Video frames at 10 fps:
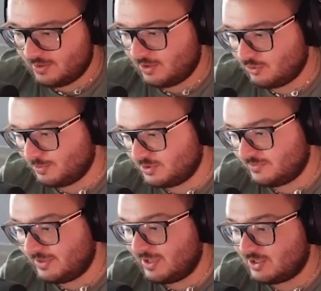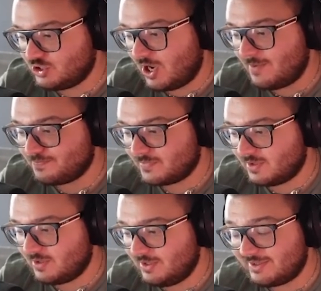e come potete vedere già
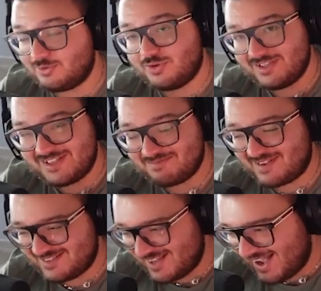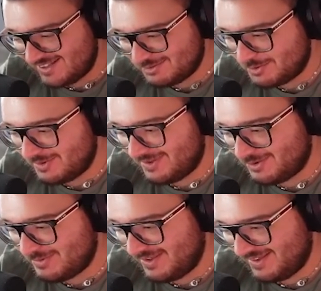il tetuchi si è abbassato, come,
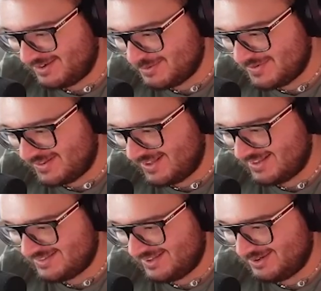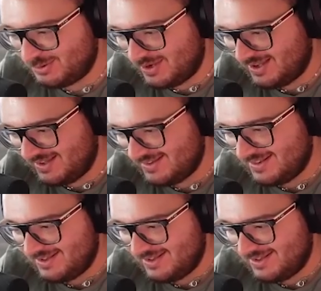come, come vedete qua.